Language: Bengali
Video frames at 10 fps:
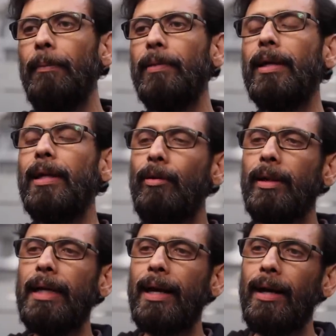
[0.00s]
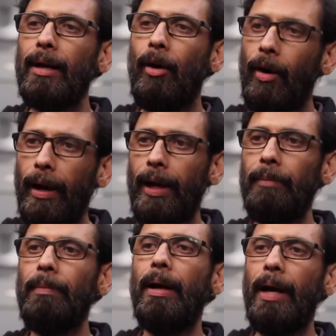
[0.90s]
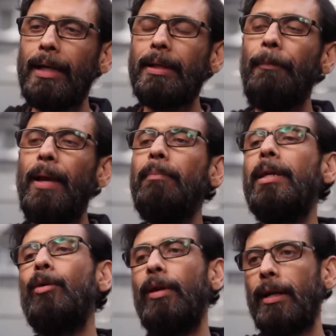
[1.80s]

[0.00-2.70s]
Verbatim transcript: প্রেমকে কি করে দেখানো হয় বা একটা প্রেম কি